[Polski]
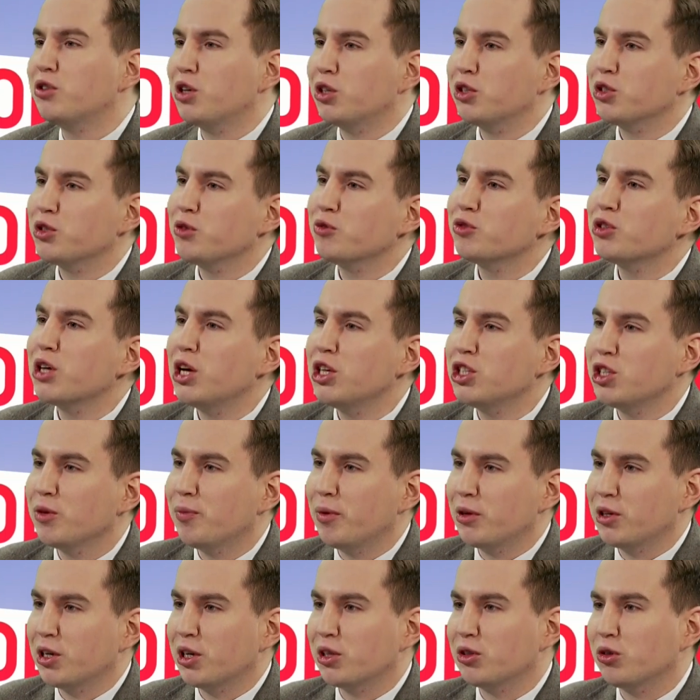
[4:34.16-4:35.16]
szpiedzy są wszędzie,
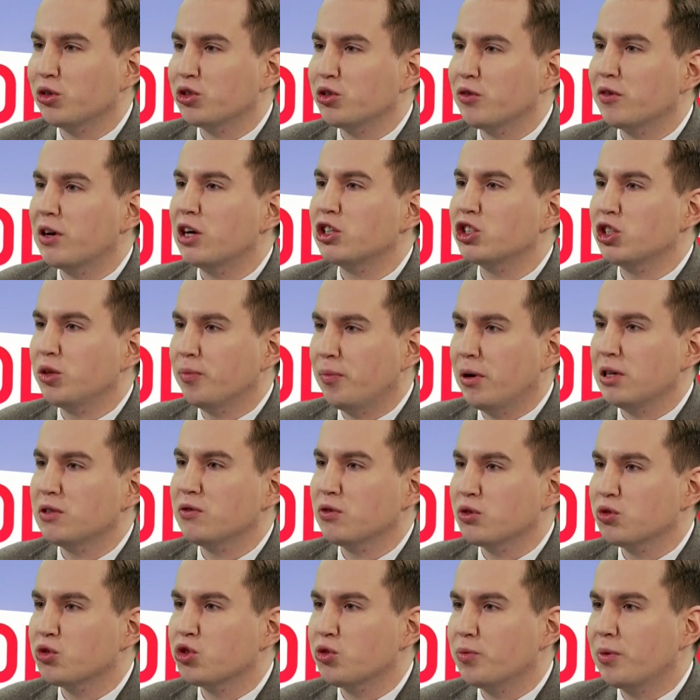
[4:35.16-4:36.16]
panie rektorze. W każdym
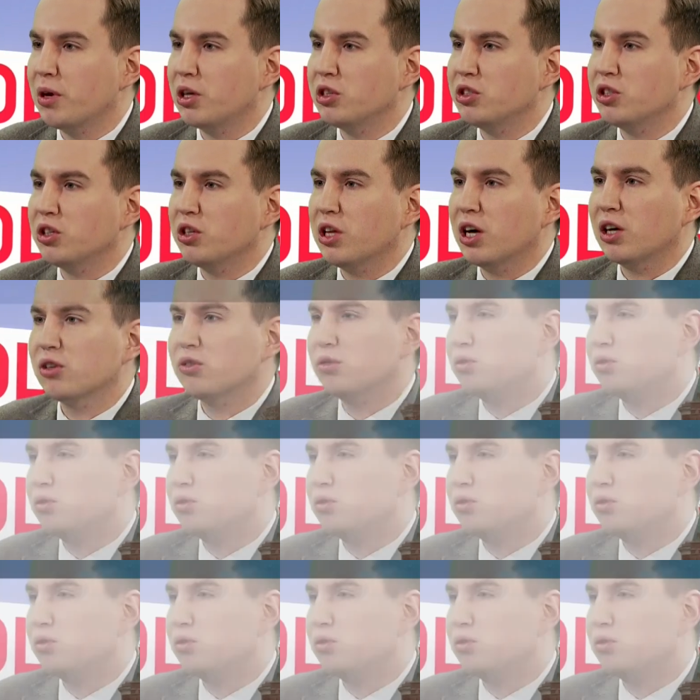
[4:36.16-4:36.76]
państwie są szpiedzy, tak?